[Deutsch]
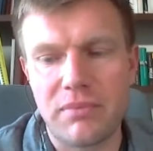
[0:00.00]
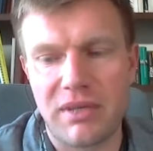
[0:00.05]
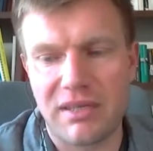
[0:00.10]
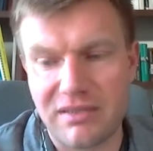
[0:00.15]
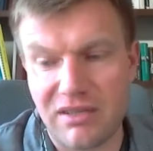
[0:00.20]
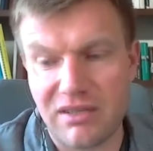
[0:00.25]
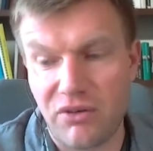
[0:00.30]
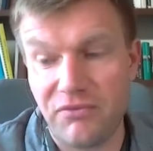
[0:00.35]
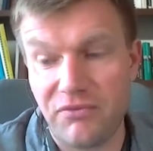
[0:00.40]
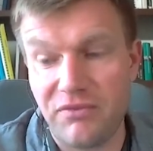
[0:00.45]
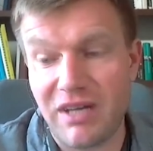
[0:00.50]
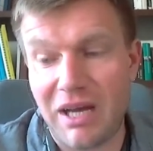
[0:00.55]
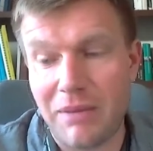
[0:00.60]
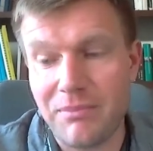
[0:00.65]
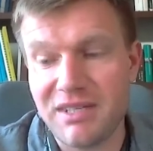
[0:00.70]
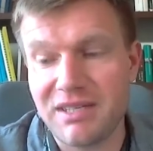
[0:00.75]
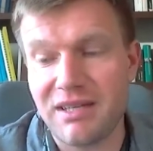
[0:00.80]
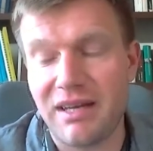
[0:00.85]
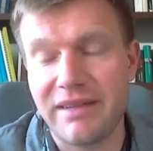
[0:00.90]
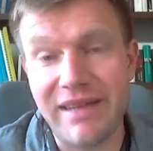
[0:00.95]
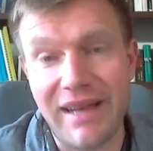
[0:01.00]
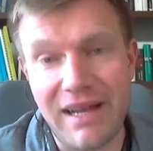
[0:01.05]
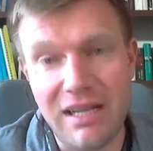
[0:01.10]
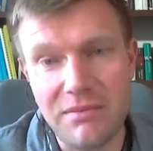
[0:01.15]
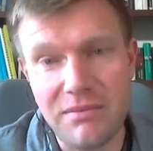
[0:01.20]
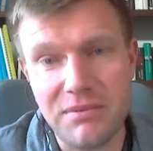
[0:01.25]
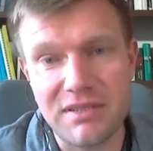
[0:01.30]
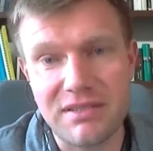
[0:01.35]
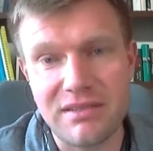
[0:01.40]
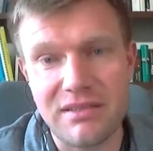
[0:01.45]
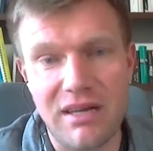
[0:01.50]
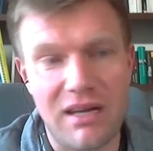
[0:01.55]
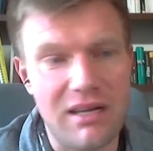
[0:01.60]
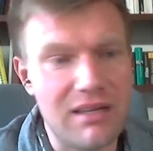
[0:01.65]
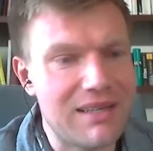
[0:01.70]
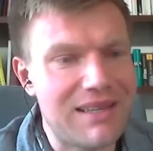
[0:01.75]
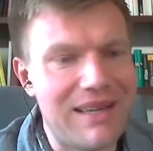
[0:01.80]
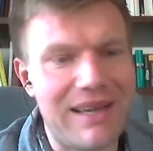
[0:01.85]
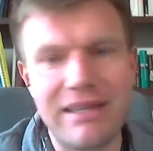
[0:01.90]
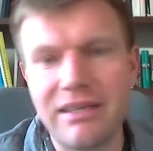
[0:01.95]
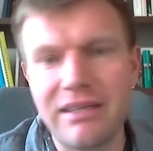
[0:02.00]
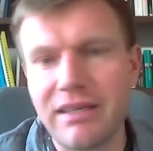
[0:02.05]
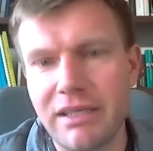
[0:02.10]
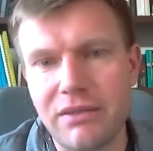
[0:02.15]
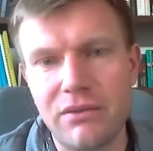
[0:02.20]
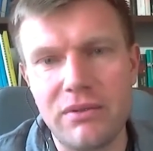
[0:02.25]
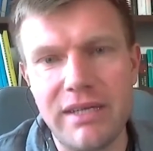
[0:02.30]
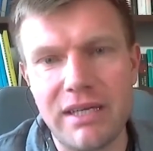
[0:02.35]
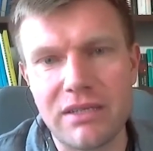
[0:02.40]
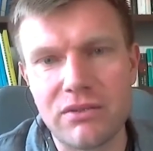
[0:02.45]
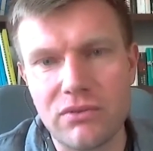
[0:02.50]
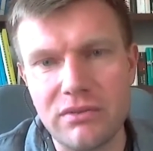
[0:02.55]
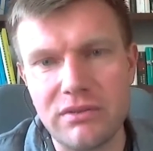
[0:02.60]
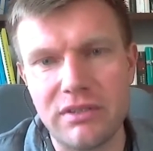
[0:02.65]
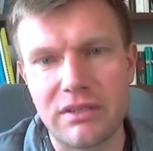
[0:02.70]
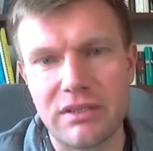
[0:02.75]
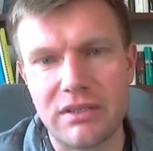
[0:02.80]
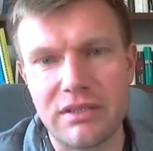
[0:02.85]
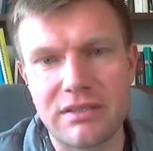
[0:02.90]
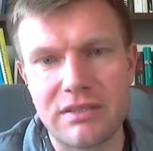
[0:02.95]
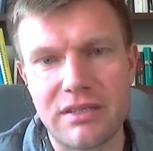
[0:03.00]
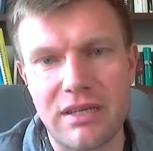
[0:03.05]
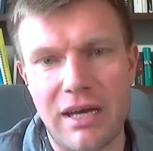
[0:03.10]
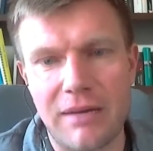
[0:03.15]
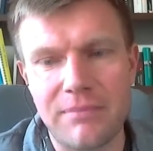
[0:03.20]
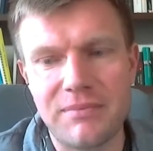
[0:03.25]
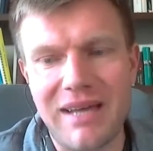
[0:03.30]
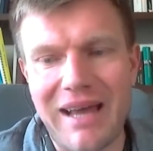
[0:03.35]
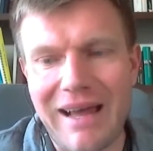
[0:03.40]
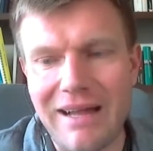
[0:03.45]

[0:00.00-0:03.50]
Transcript: pass auf, wir haben ja ein halbes Jahr keinen regulären Unterricht gehabt,